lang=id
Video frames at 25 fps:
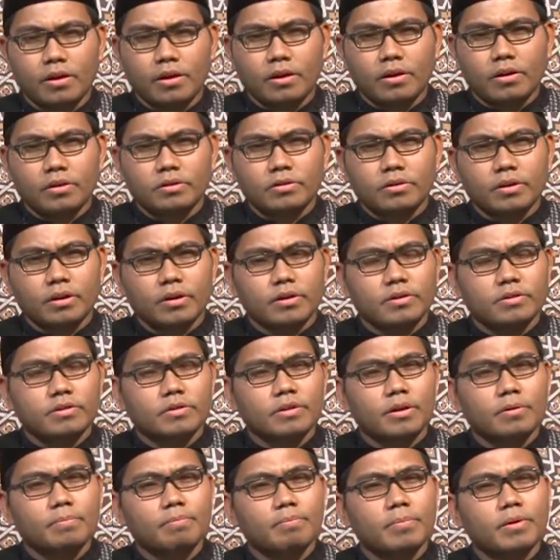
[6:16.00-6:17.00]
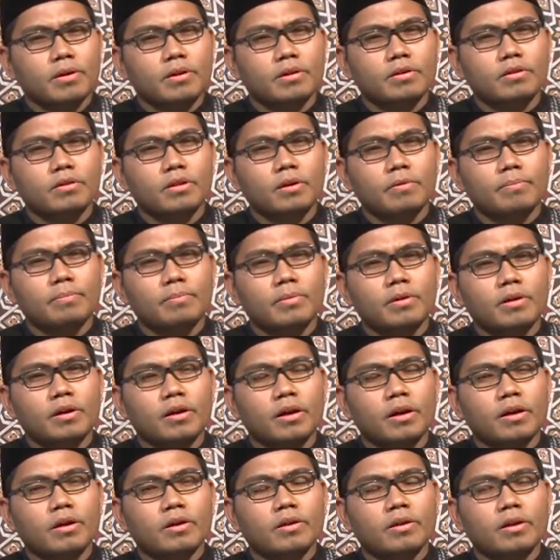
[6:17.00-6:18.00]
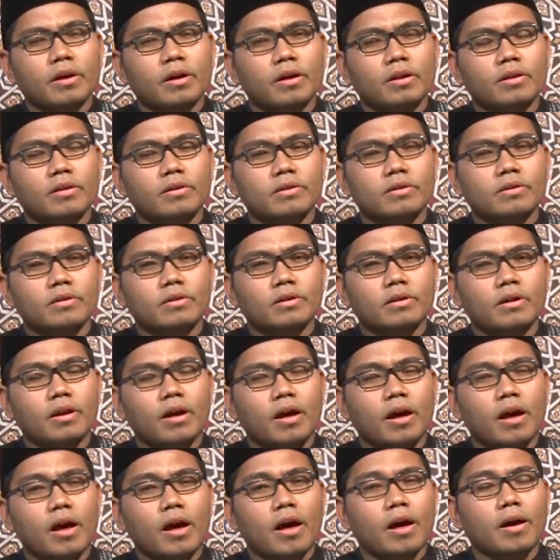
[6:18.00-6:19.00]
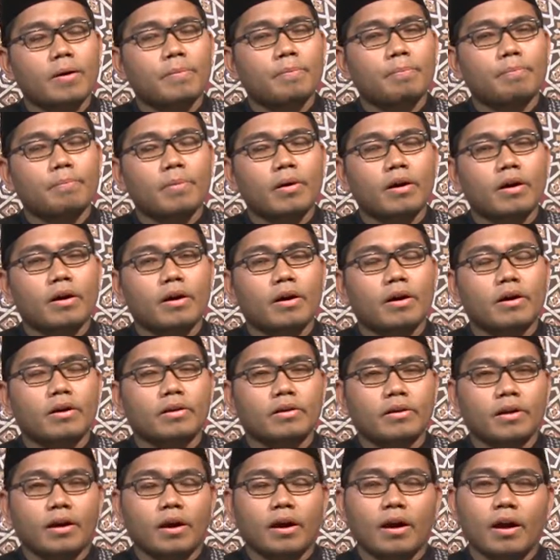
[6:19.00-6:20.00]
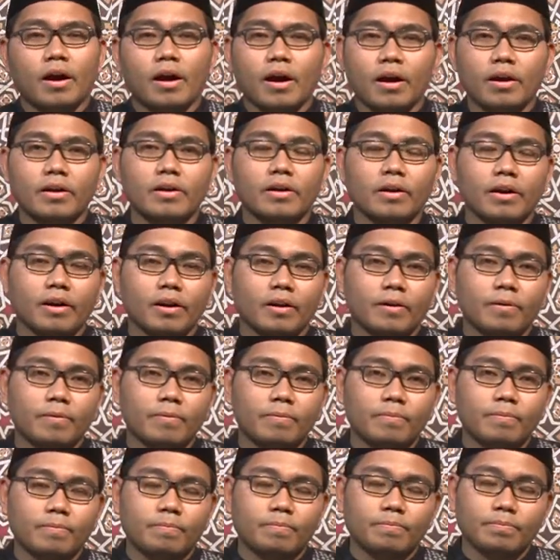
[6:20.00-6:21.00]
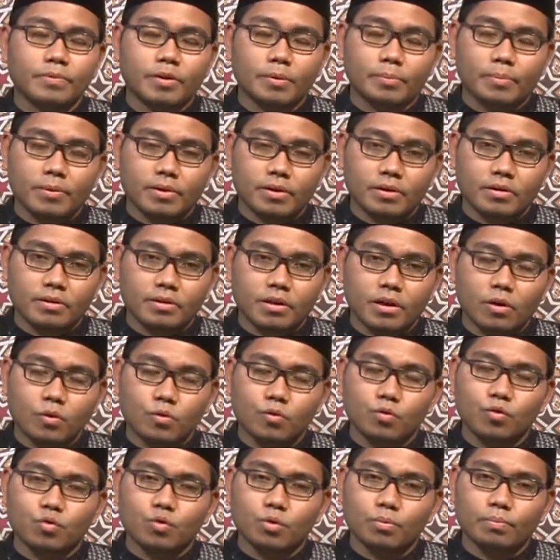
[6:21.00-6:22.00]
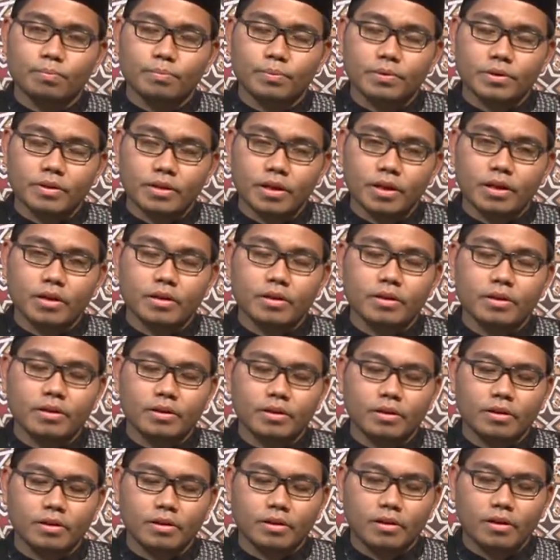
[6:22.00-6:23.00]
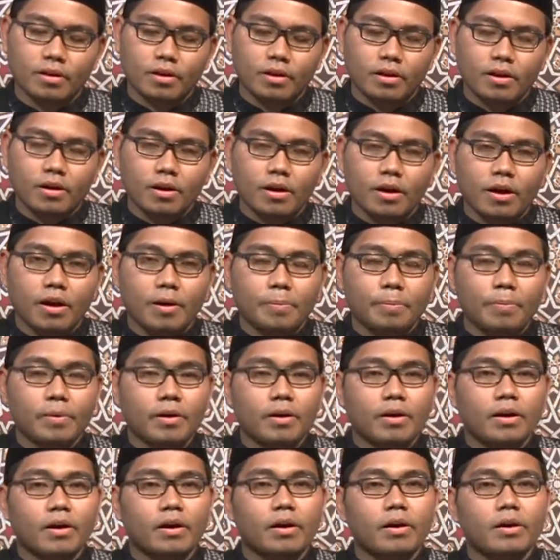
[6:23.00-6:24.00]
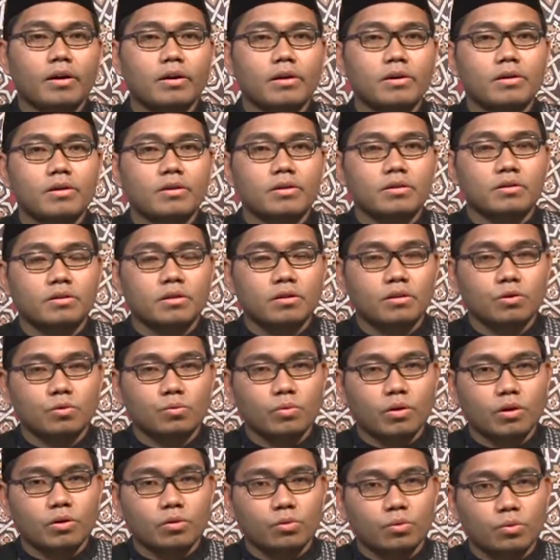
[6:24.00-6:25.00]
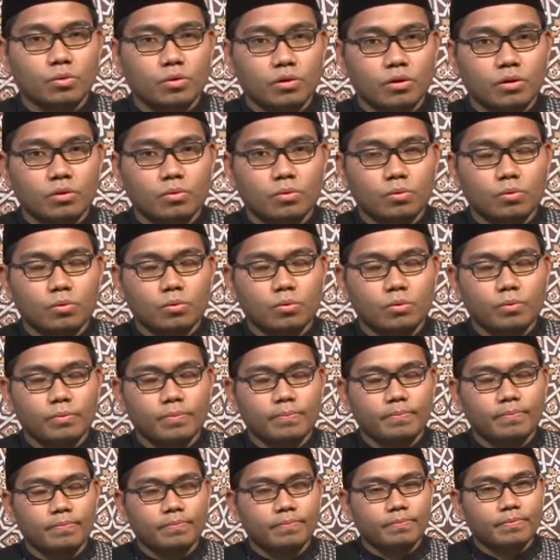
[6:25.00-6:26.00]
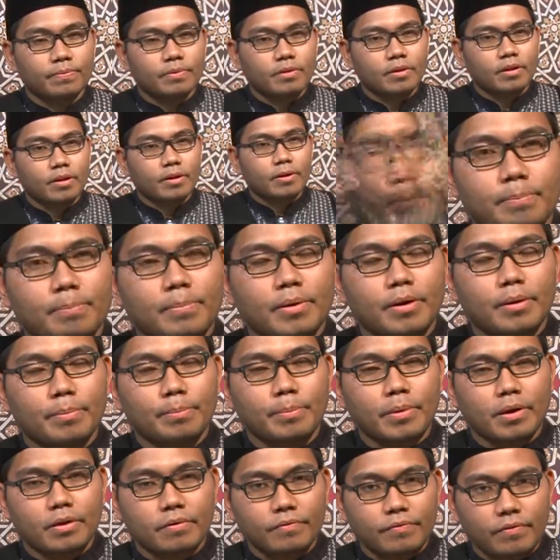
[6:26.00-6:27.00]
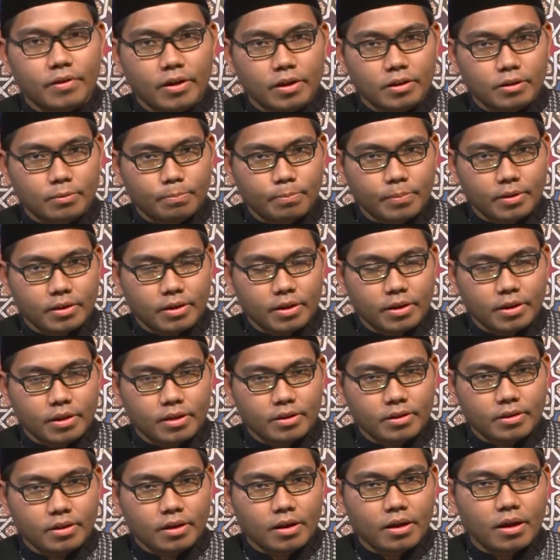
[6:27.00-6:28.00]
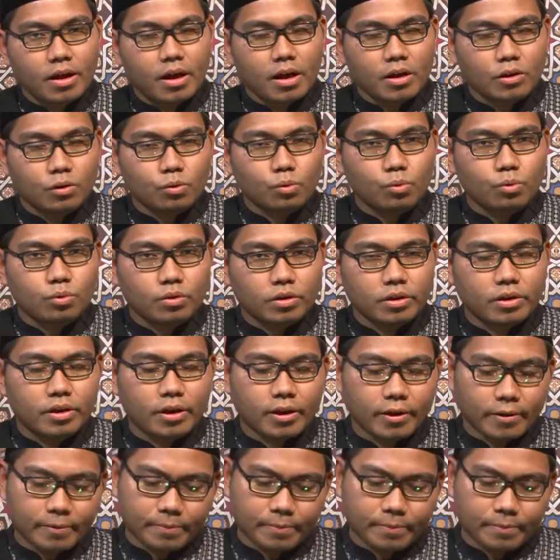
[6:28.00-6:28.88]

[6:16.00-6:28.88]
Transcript: Jangan sampai kita mendengarkan apa yang ada, tapi kita harus menyaring apakah sesuatu itu bermanfaat bagi kita atau tidak.